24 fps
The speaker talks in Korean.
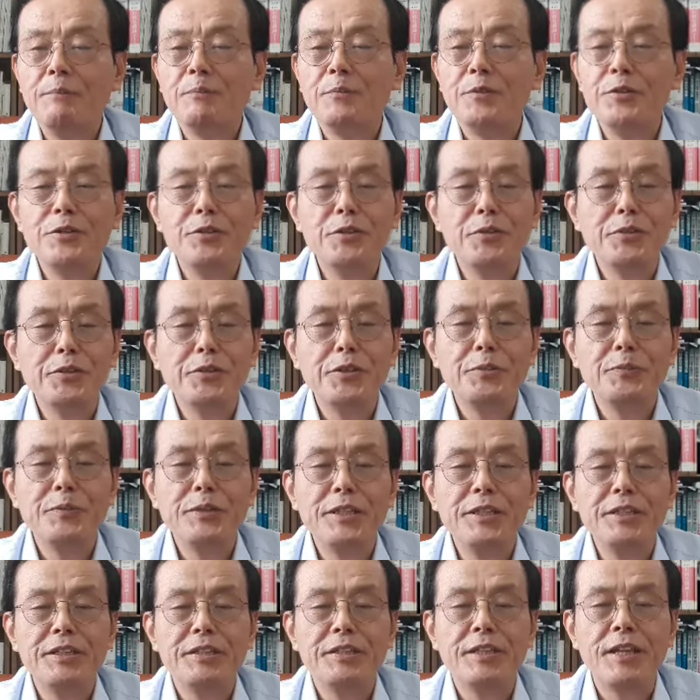
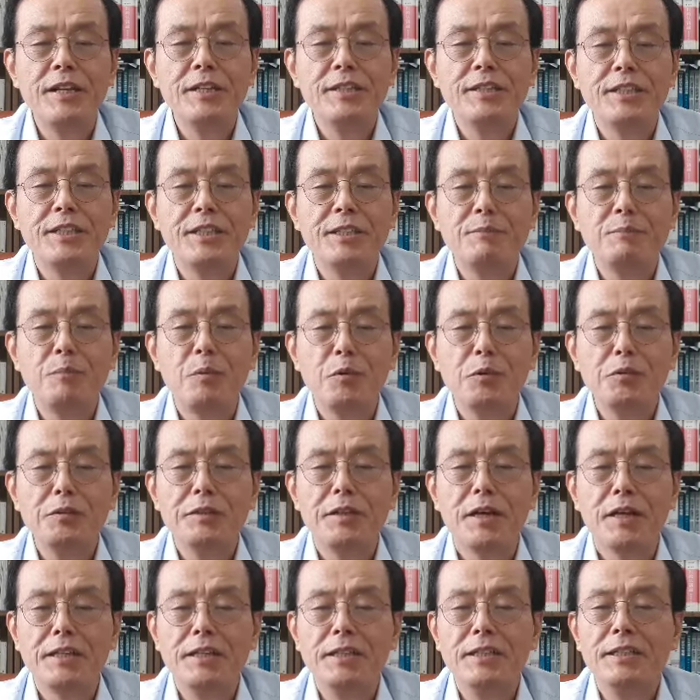무용지물이 될지
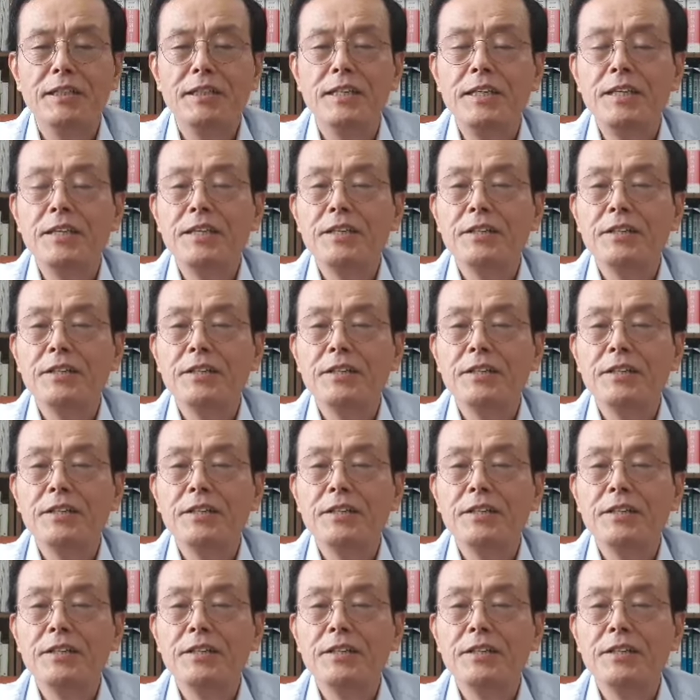모른다는